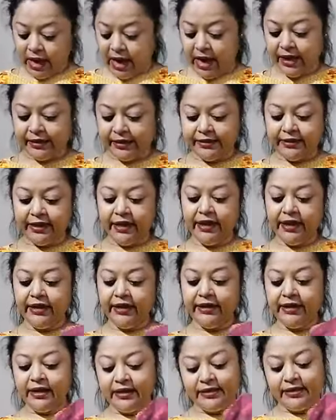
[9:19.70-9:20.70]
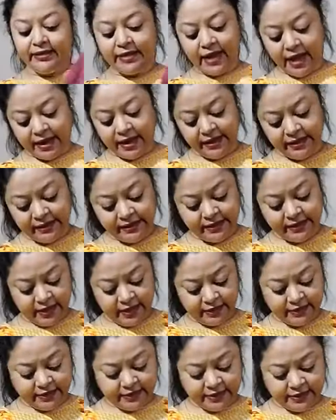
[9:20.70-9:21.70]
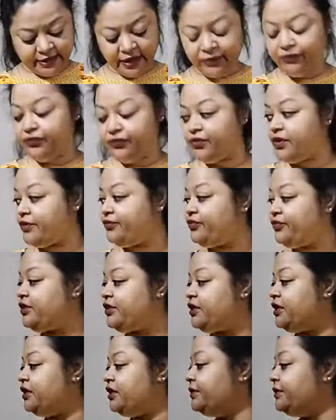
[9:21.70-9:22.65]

আচ্ছা এটা সাইজ যাচ্ছে ফিফটি